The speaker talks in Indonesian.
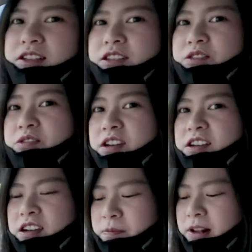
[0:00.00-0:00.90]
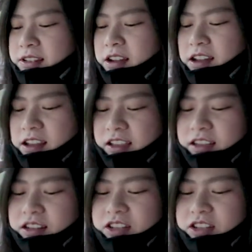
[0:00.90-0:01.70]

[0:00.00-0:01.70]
asik juga ya belanja kayak gini,